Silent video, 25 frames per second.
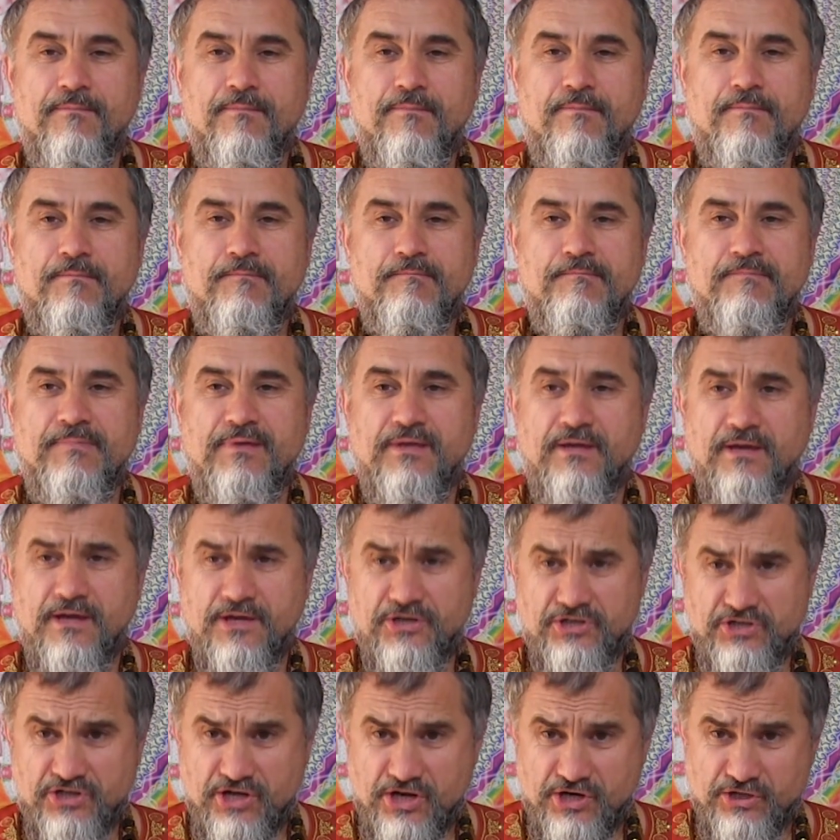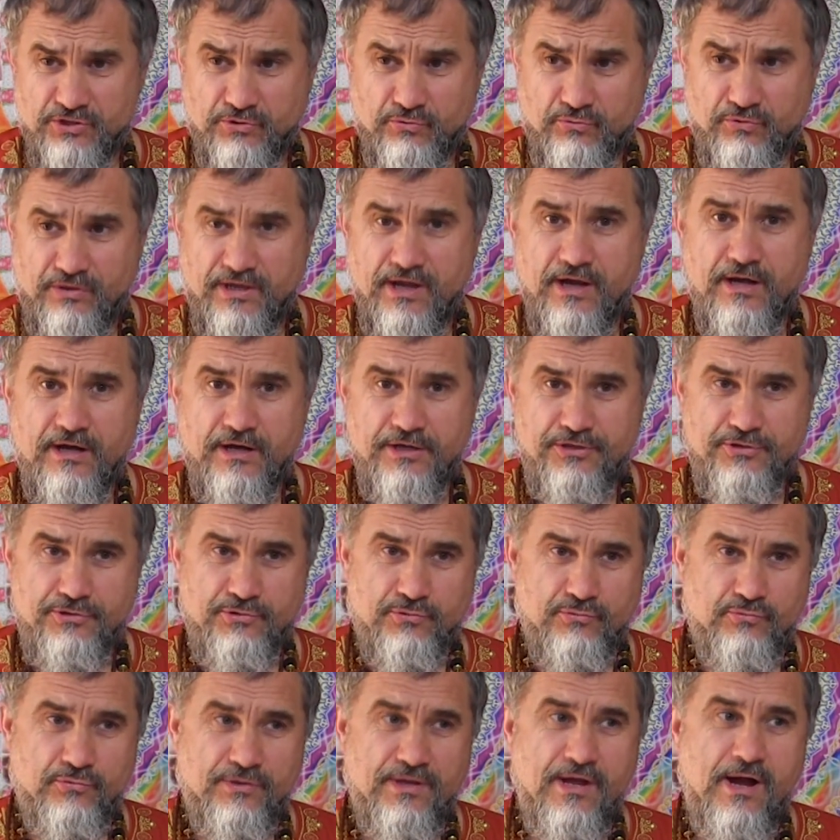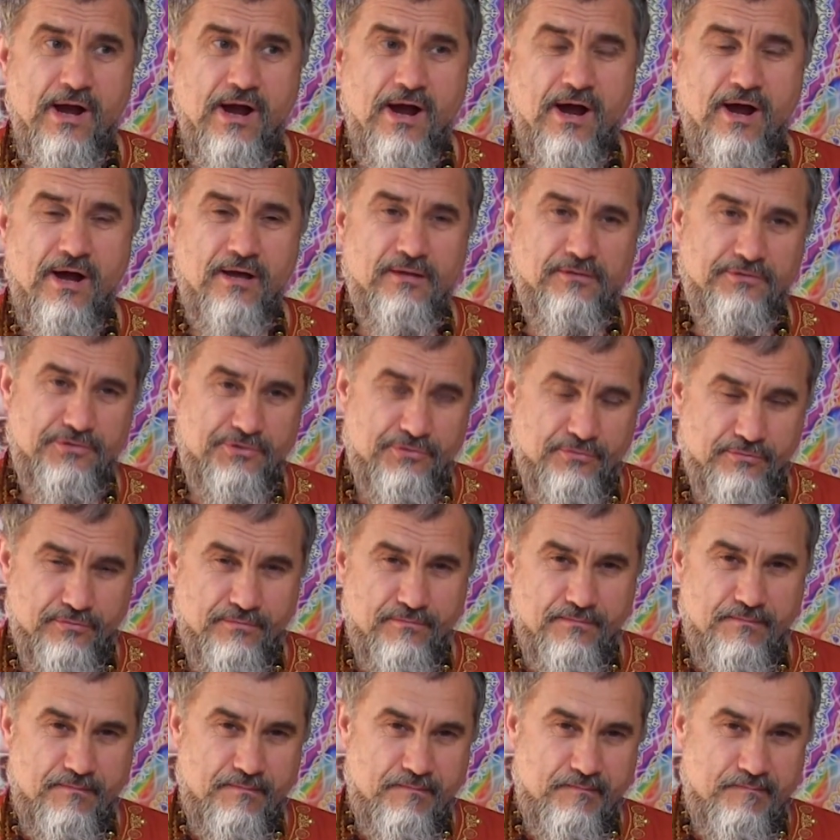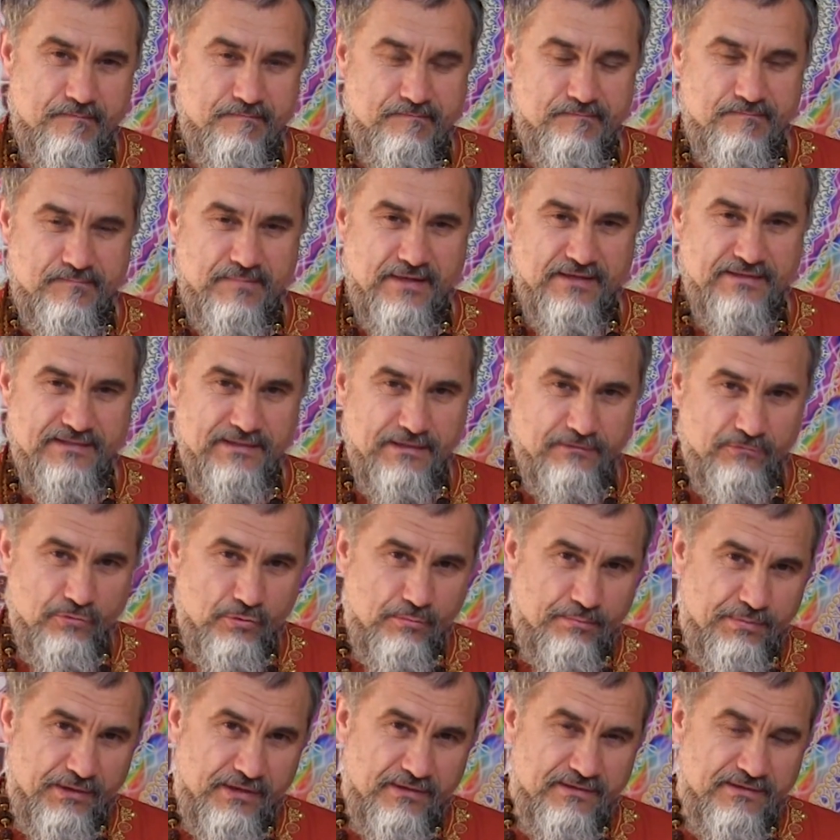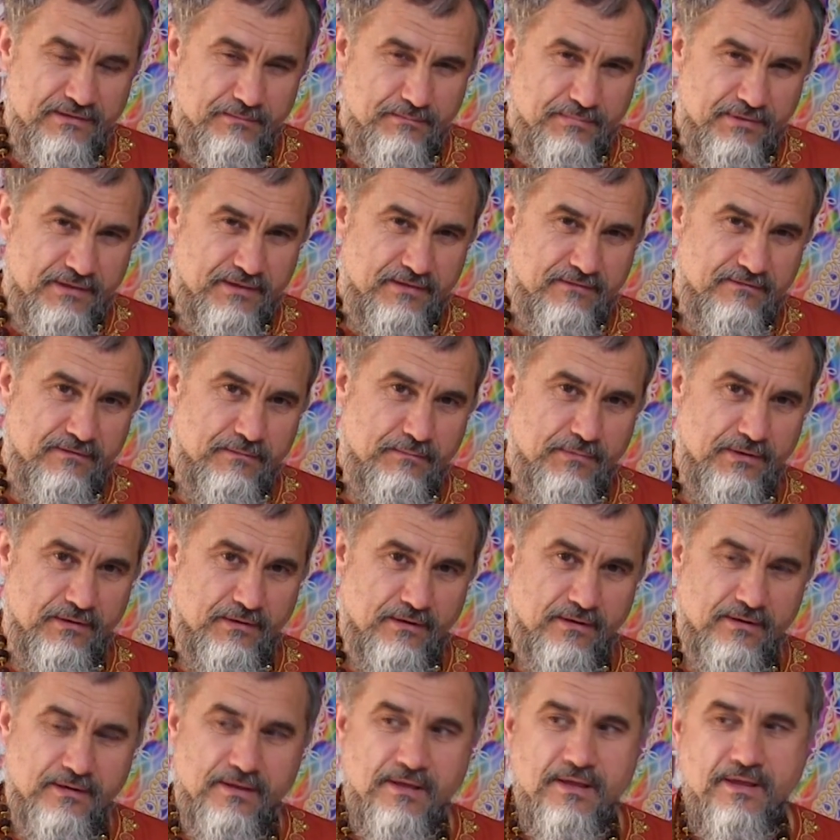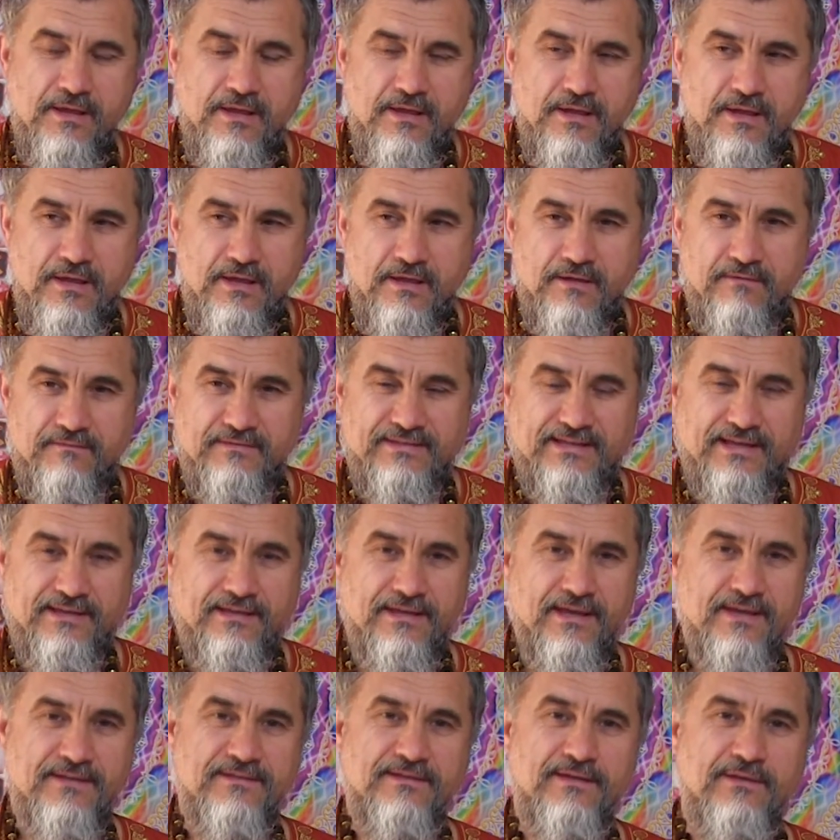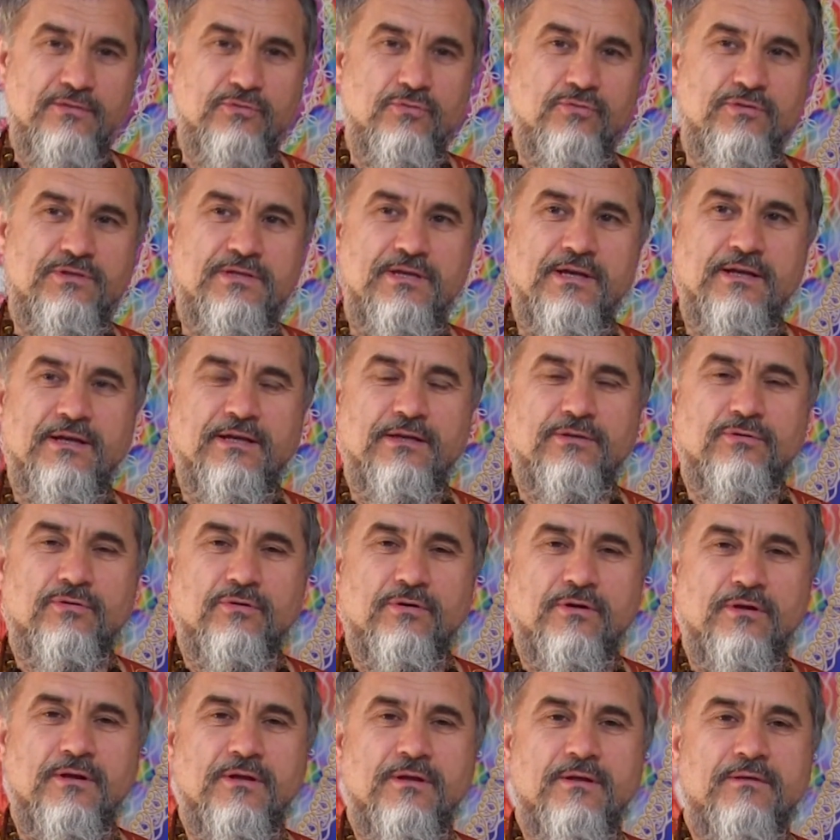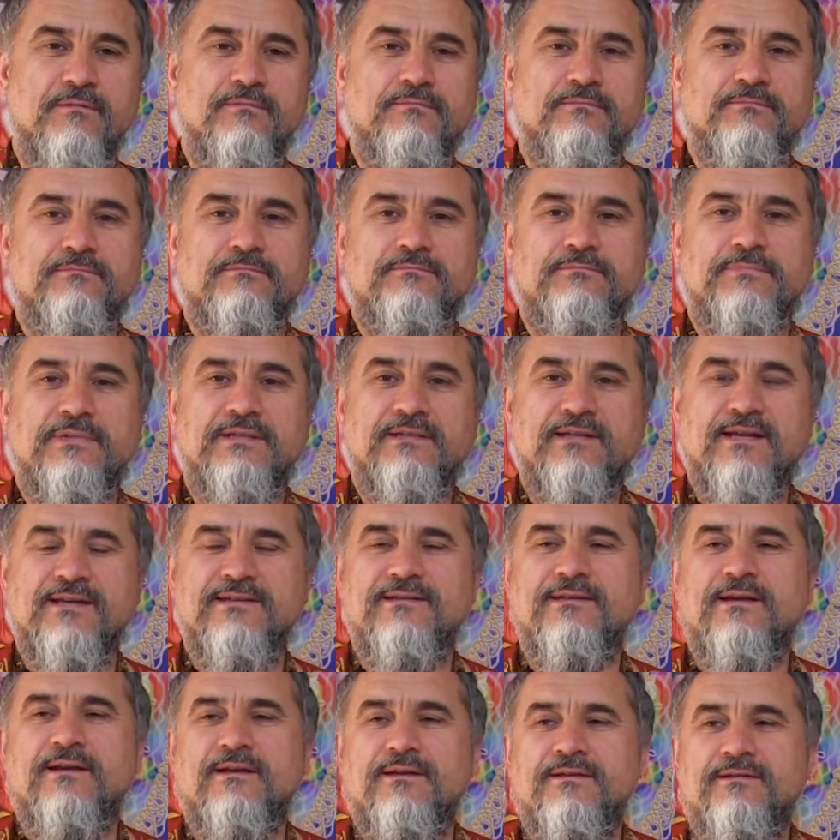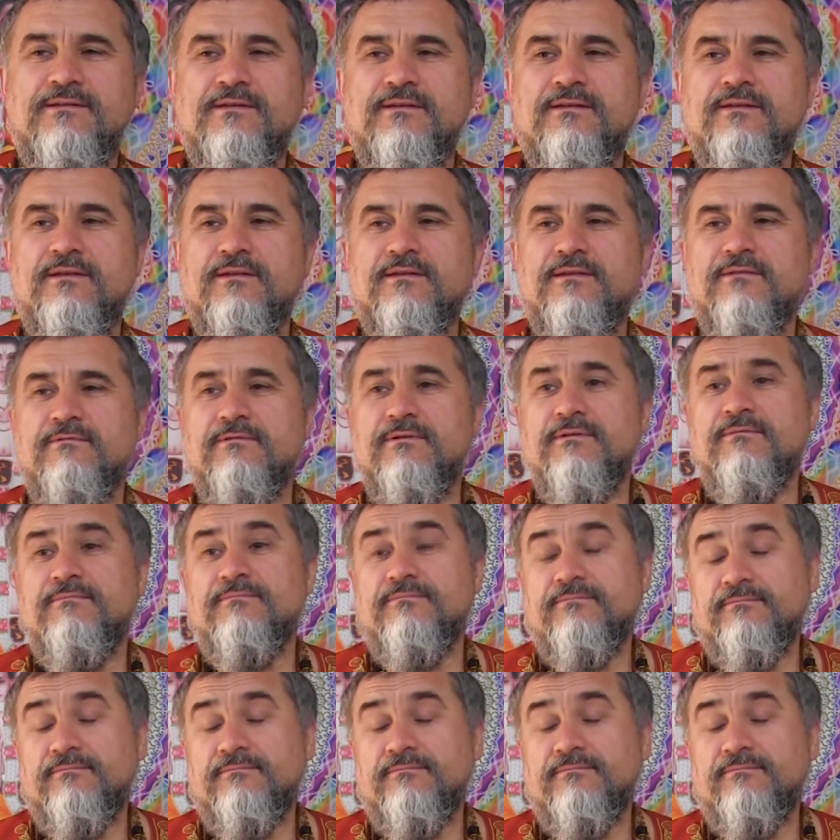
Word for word: – я жажду, я хочу, я алчу. Основной принцип этого мира. В саньяси идут те, которые отказались от этого.